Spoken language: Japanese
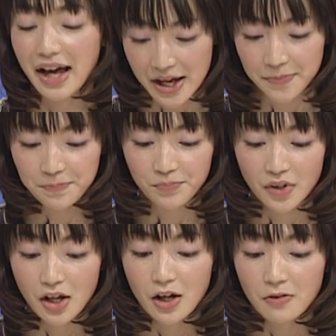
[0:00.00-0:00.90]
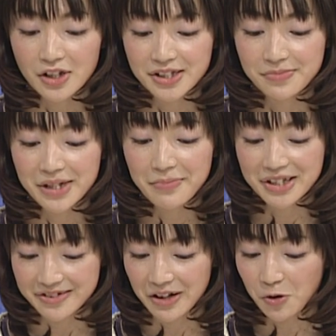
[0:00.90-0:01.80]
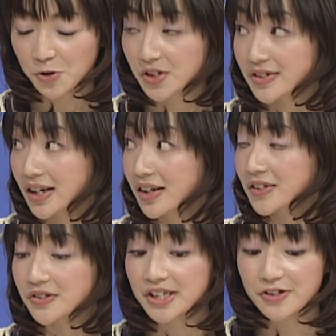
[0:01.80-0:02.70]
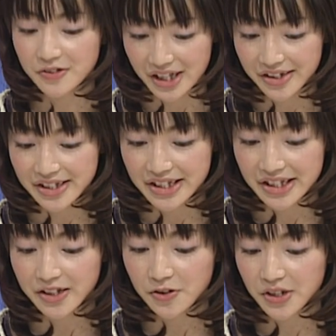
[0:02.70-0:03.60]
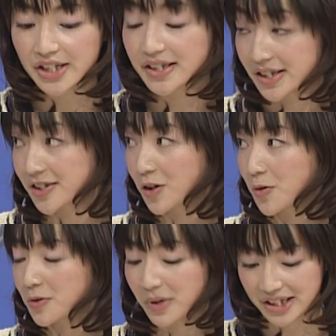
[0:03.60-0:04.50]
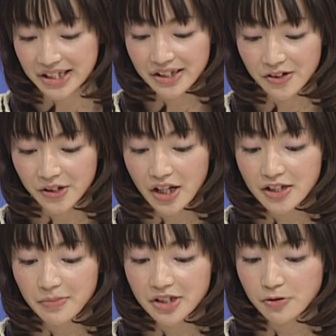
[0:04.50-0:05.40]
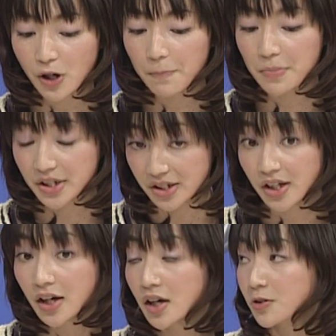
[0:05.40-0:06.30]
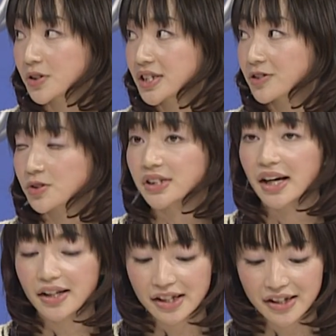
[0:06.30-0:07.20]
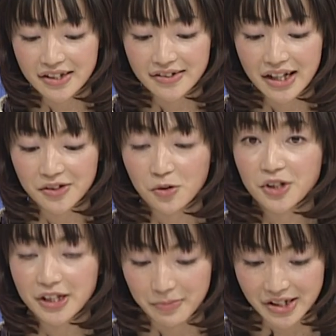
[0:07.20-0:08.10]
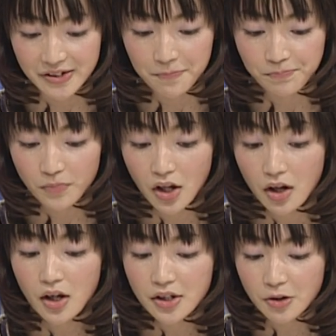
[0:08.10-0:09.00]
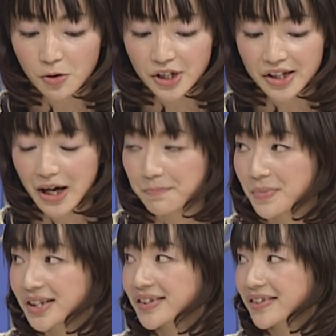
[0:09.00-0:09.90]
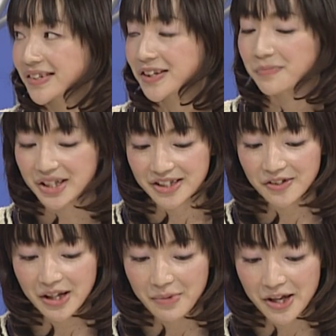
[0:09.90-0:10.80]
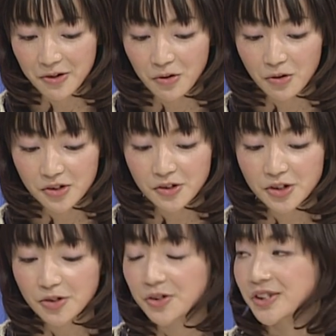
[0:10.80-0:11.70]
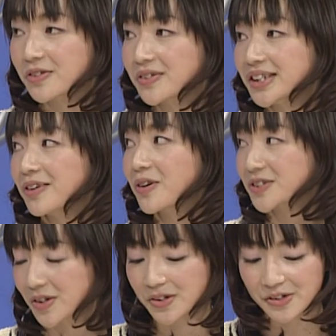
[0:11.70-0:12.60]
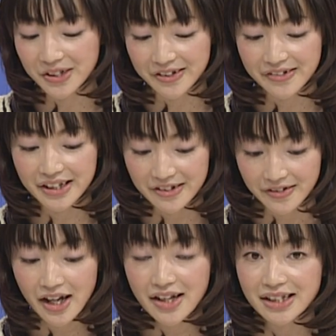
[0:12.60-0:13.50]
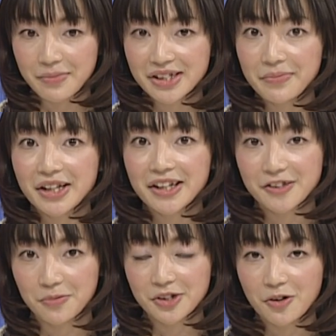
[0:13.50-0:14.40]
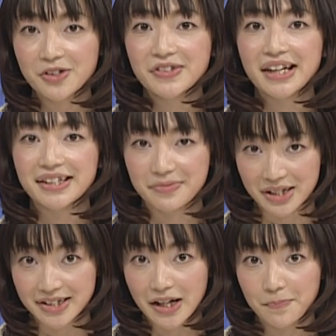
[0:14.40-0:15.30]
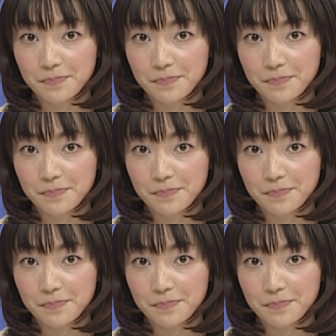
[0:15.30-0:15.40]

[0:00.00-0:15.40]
はい鷲宮町は今年3月23日に久喜市勝負町、栗橋町と合併し久喜市として新たなスタートを切ります、はい、そこで合併でなくなる町の名前を多くの人の記憶に残そうと取り組んでいるさまざまな人々を取材しました